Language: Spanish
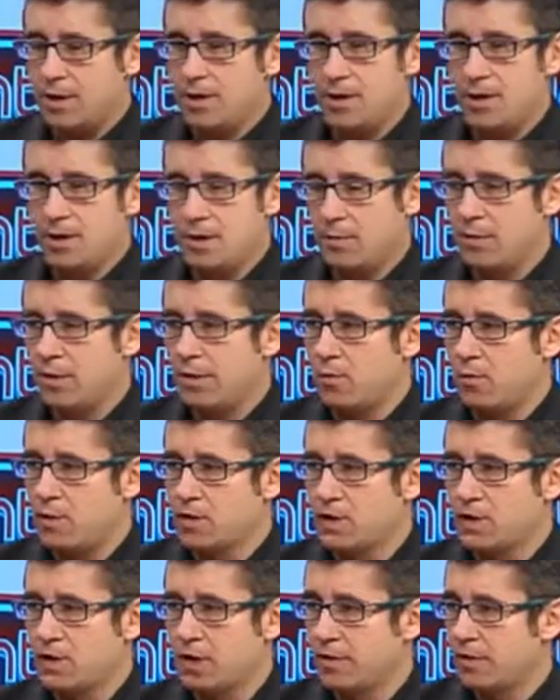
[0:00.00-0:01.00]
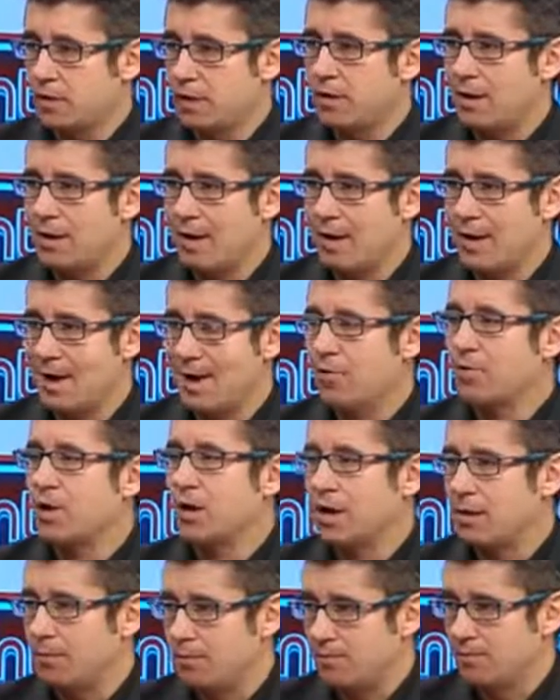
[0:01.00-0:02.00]
el tema de aguas de Alcázar. Ahora
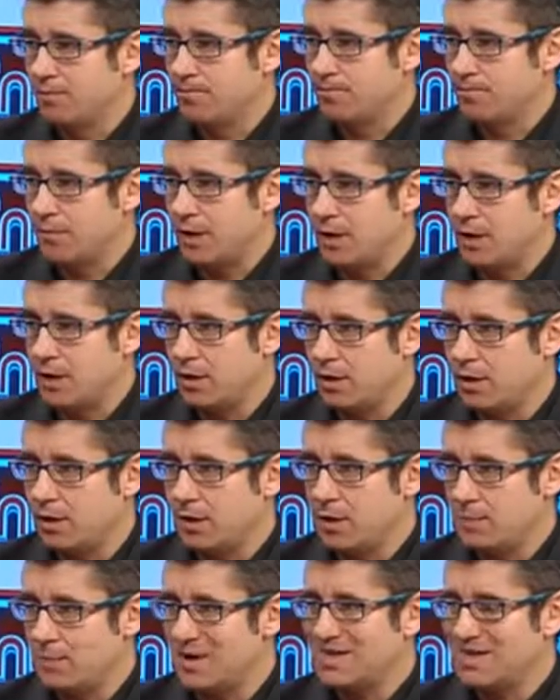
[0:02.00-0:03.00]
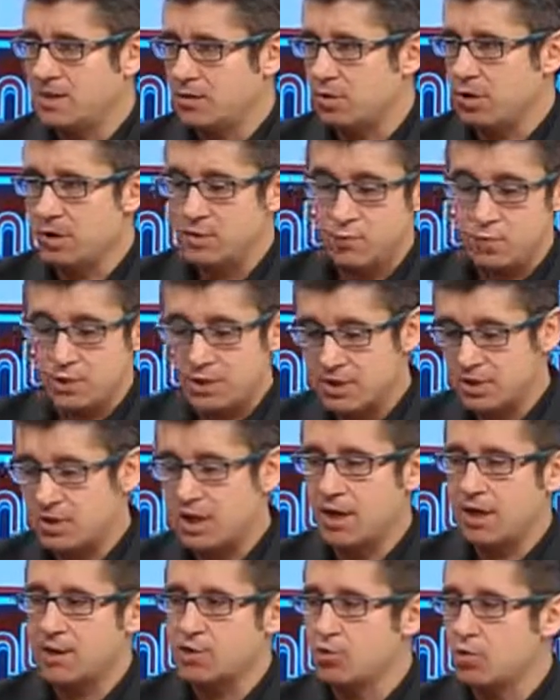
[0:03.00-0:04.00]
que Alcalde, ¿qué pasa ahora después de
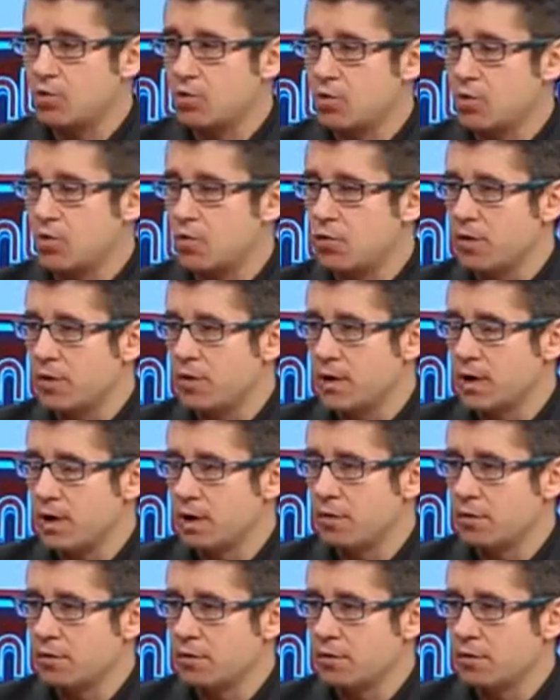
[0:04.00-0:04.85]
esta resolución judicial?